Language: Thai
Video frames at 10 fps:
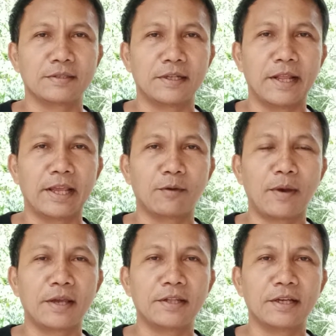แสดง
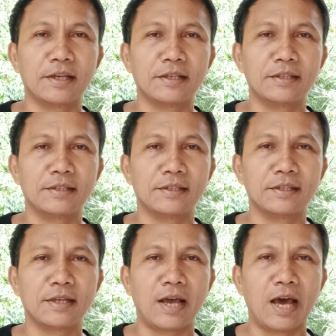ไว้ใน
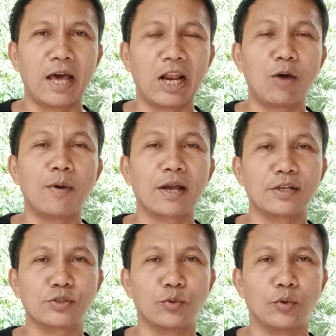อาลวก
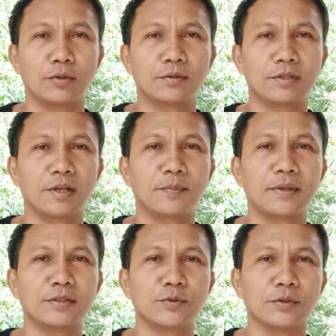สูตร
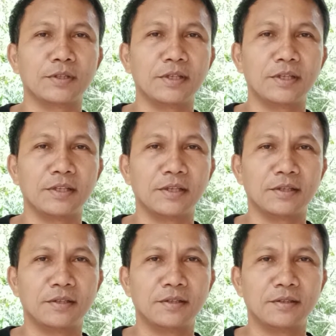เป็นสูตรที่
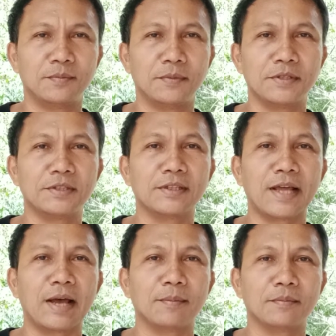มีชื่อ
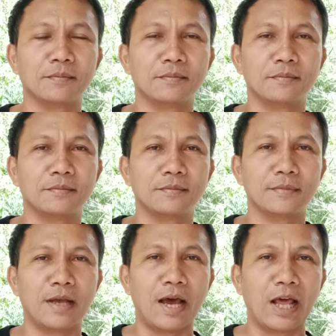ตาม
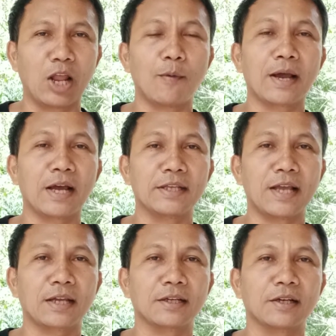อาลวกา
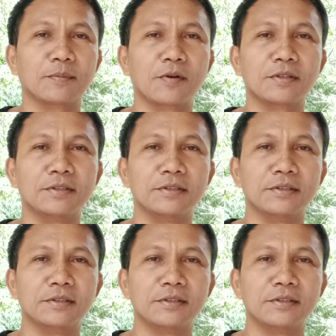ยักษ์นะครับ ก็คือ